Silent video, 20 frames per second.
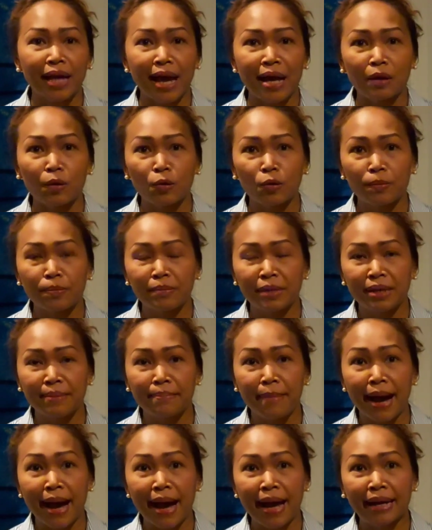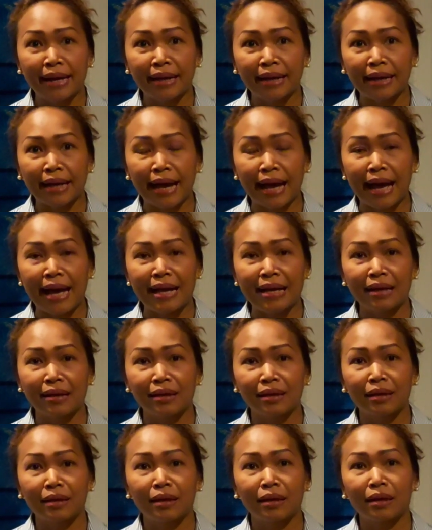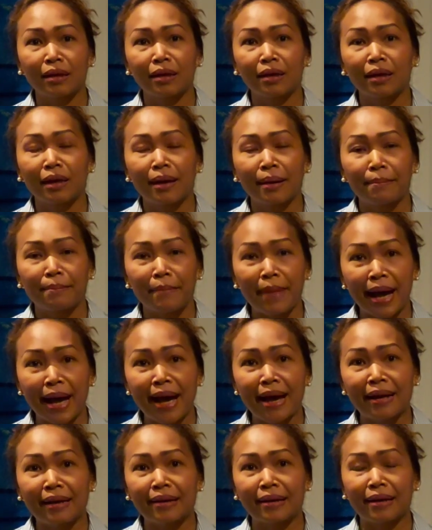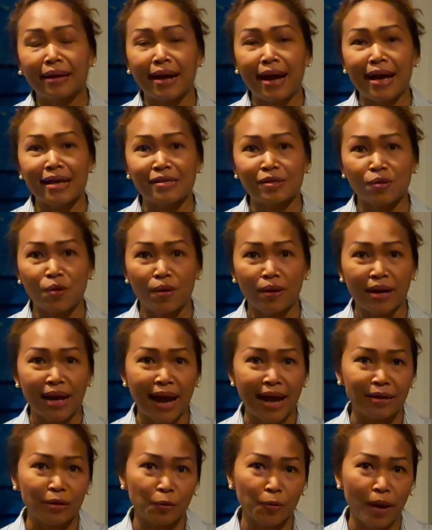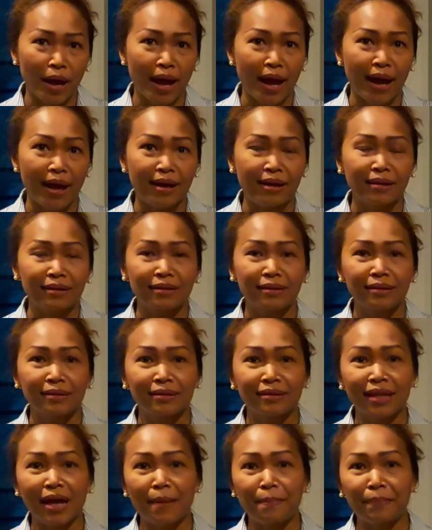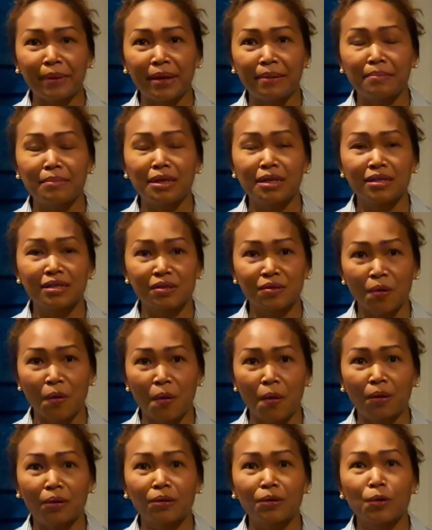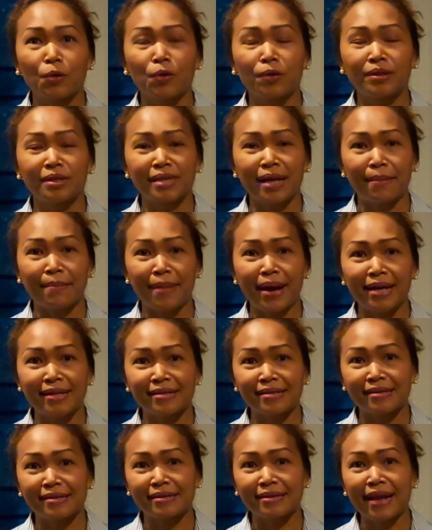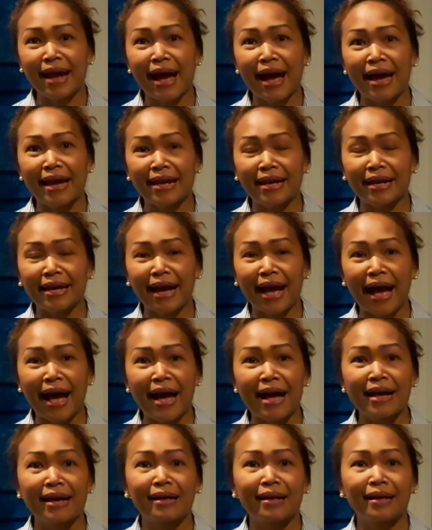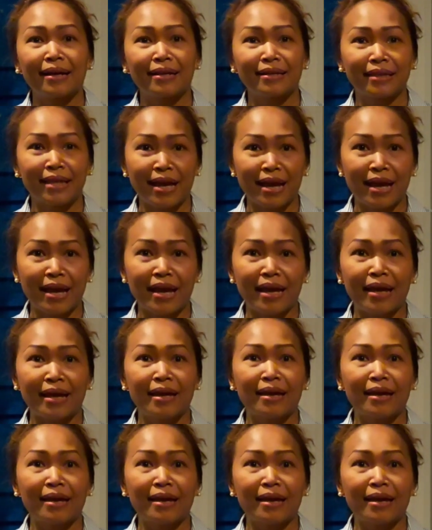ถ้าคุณมีบ้านนะคะบ้านราคาสองล้านกว่า ถ้าเป็นมือสองคุณสามารถซื้อได้นะคะ แต่